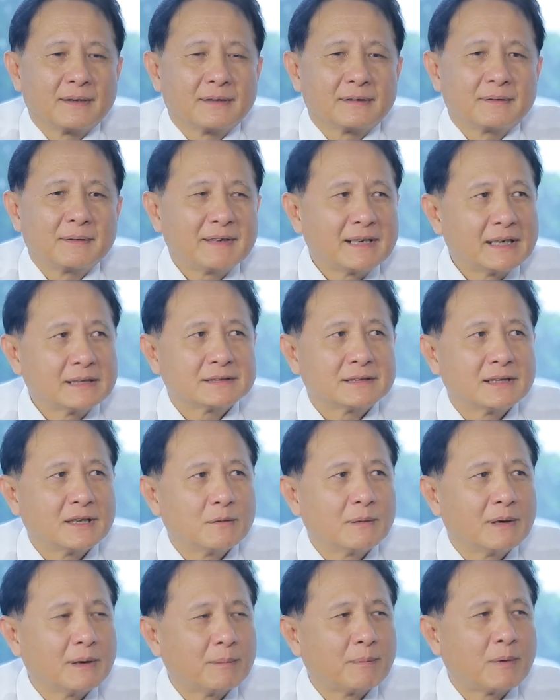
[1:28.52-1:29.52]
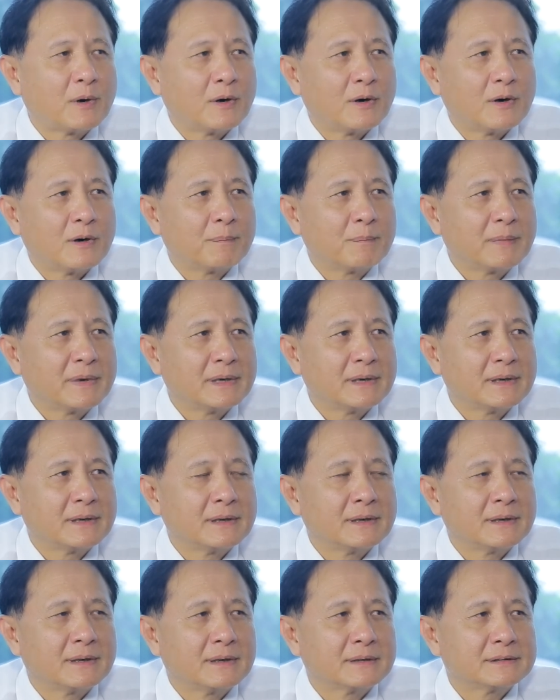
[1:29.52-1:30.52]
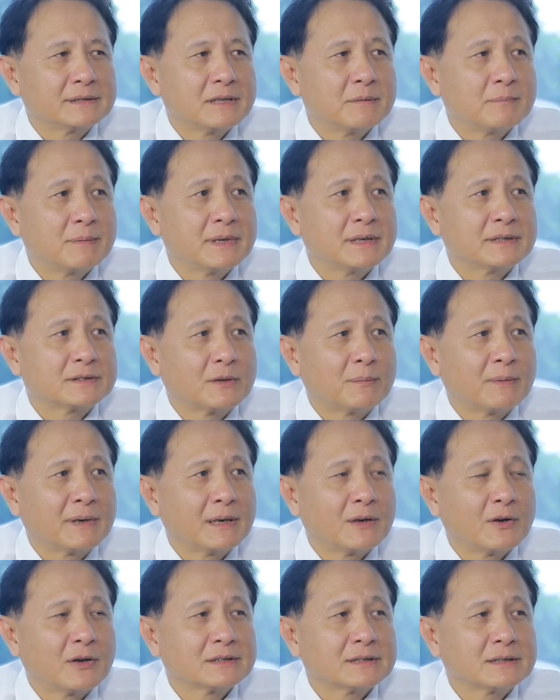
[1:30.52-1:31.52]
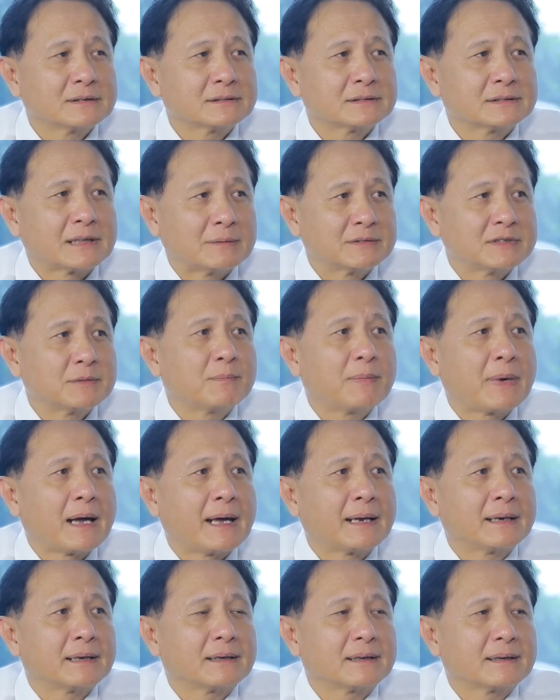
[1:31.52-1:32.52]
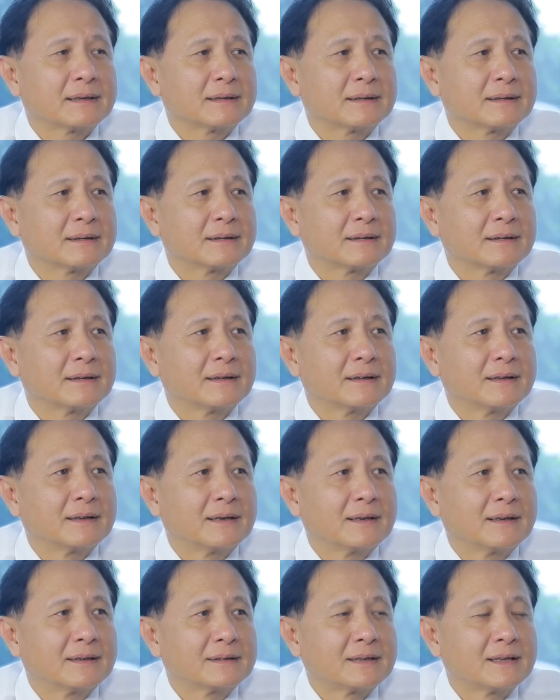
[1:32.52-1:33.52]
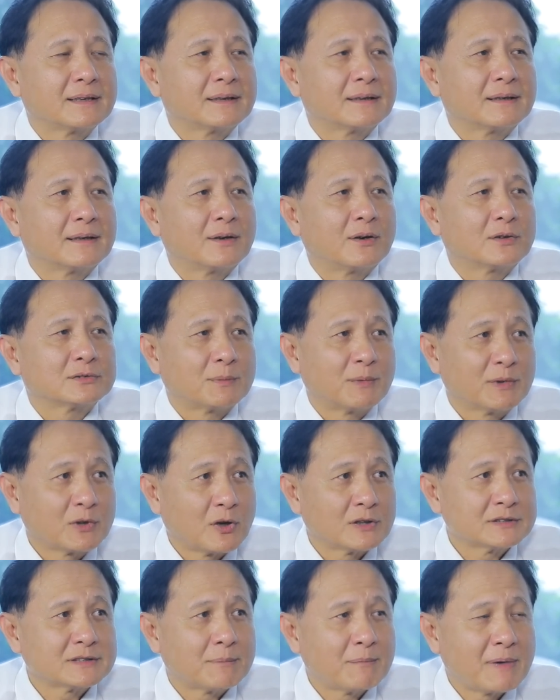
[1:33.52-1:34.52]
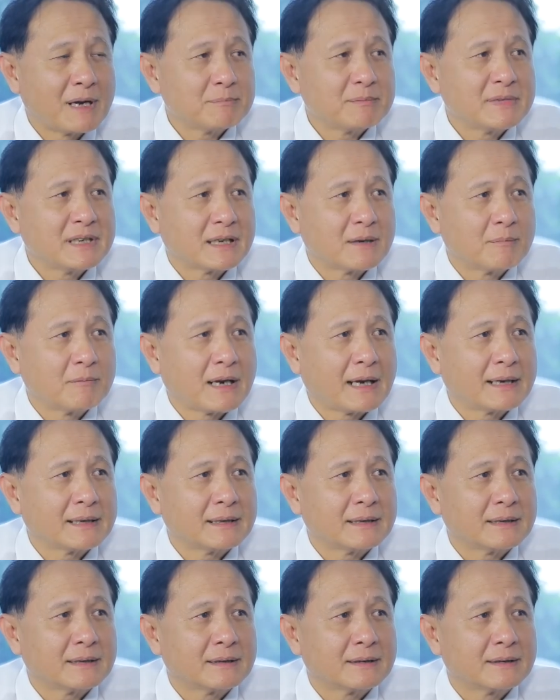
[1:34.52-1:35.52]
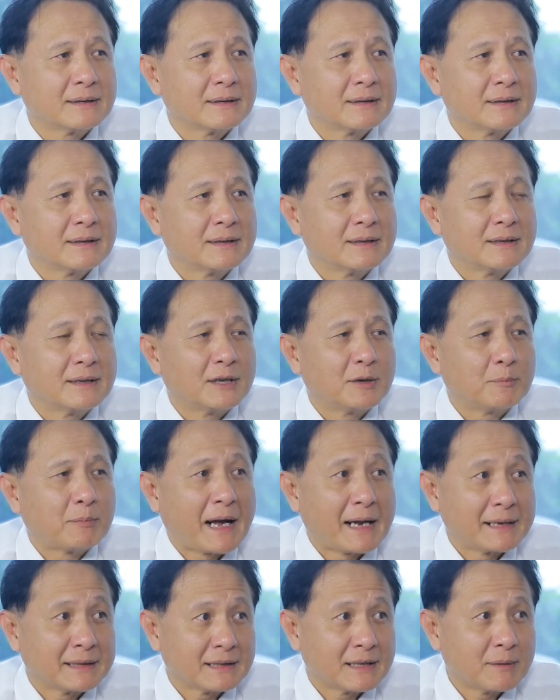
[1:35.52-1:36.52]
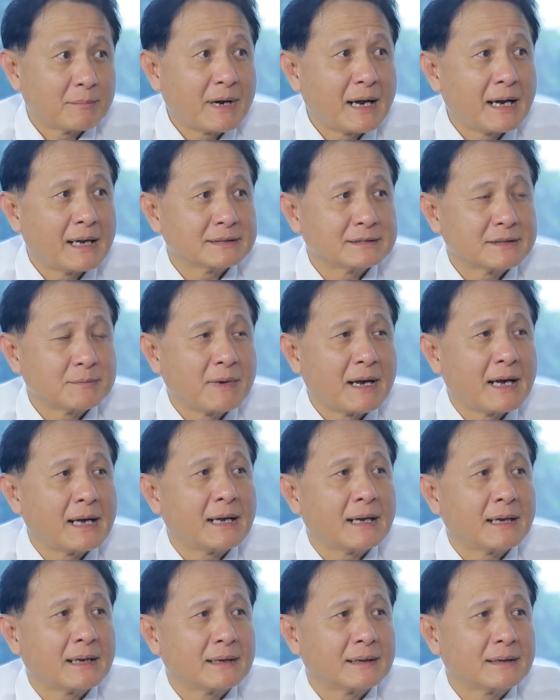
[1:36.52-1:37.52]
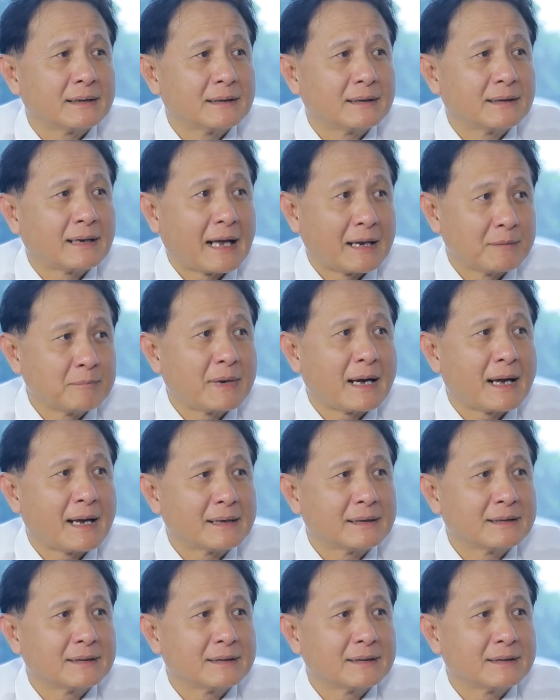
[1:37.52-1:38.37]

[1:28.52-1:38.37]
ไม่น่าเชื่อว่าพอปีสิ้นปีสองพันห้าร้อยสามสิบแปดเนี่ยท่านอ.สมท.สามารถมีกำไรพันกับห้าสิบห้าล้านบาท